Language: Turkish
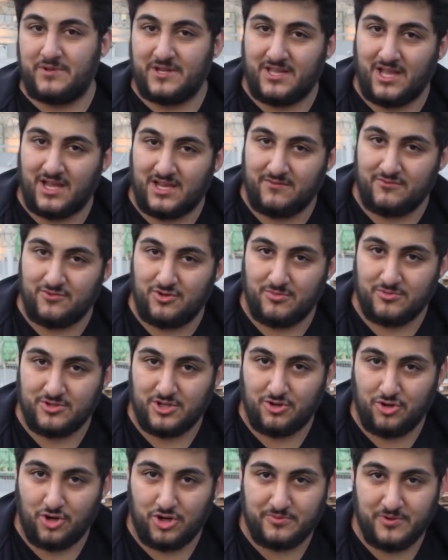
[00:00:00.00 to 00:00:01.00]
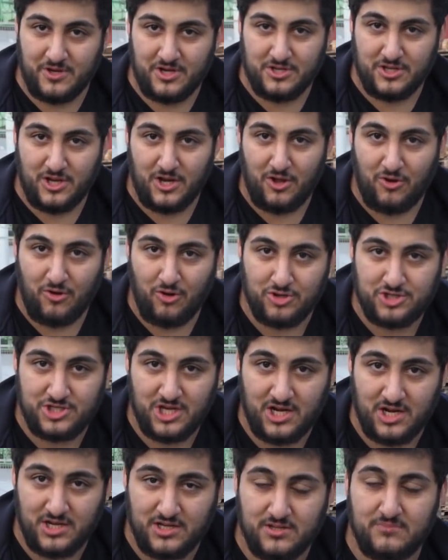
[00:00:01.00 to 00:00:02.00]
Bir dahaki videomuzda görüşmek üzere.
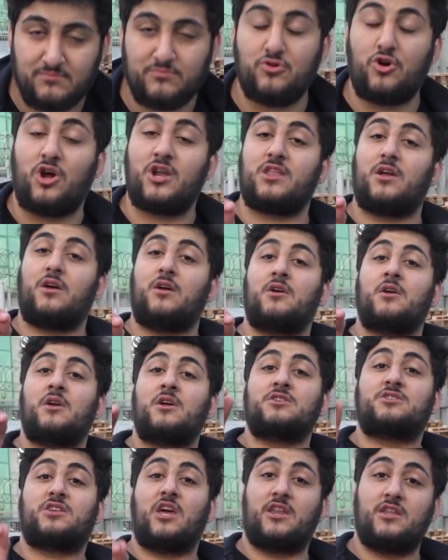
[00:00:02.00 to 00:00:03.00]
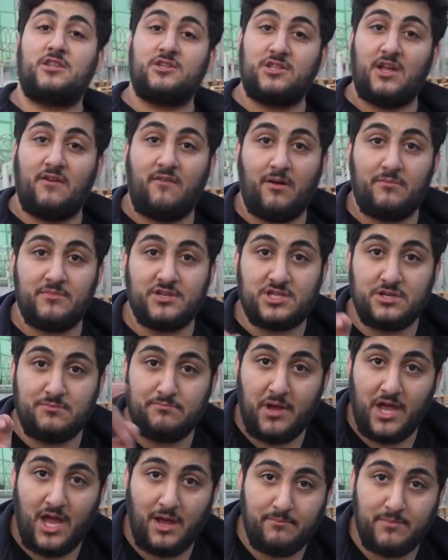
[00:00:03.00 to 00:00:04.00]
Hoşça kalın. Bu arada serinin devamı
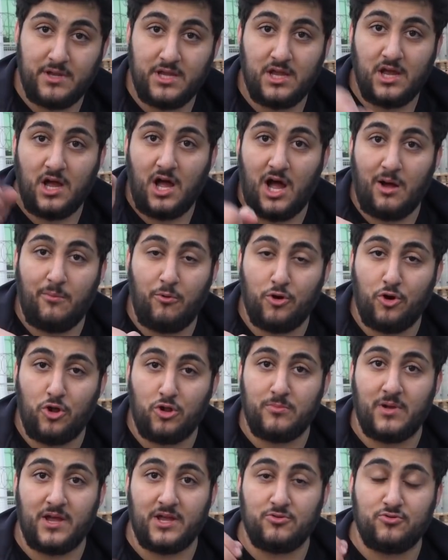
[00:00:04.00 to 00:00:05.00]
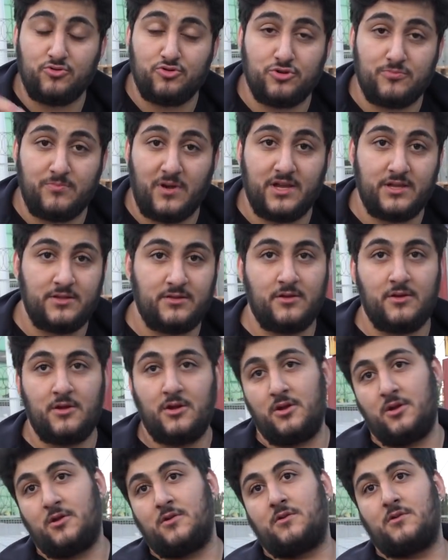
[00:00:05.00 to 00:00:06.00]
için beğenmeyi, abone olmayı unutmayın.
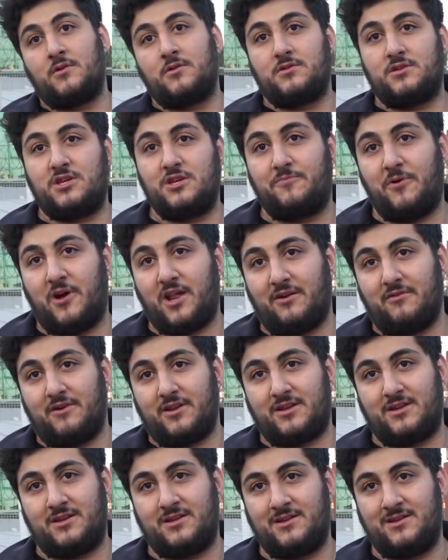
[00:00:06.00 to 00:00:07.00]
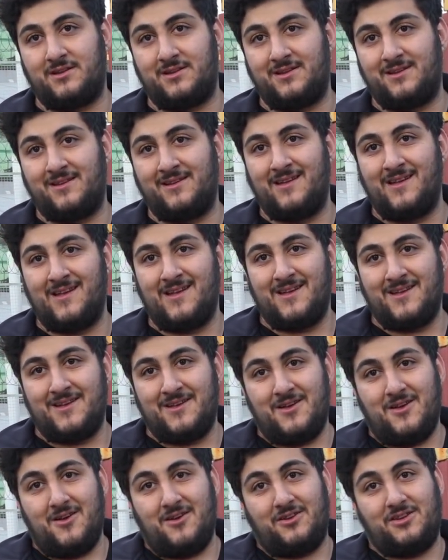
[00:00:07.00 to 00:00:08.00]
İyi para var.
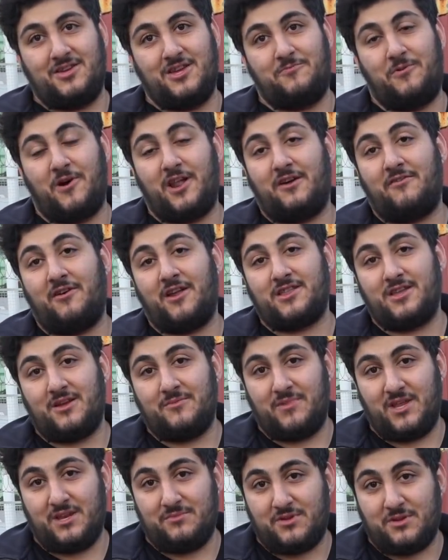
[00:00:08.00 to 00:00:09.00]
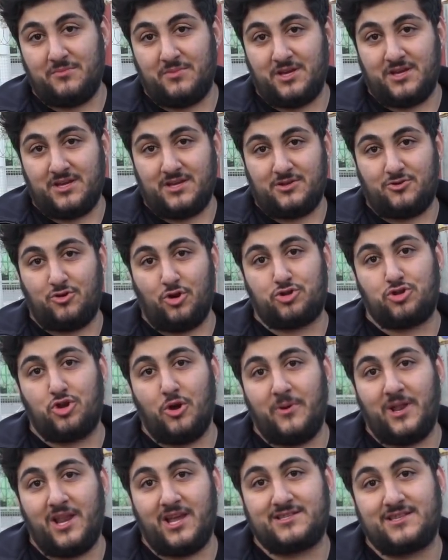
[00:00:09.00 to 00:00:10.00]
İyi para var da benim gibi göt
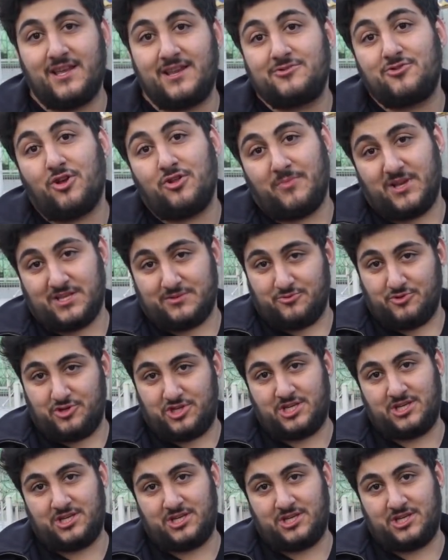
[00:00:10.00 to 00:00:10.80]
göbelekseniz olmazmış.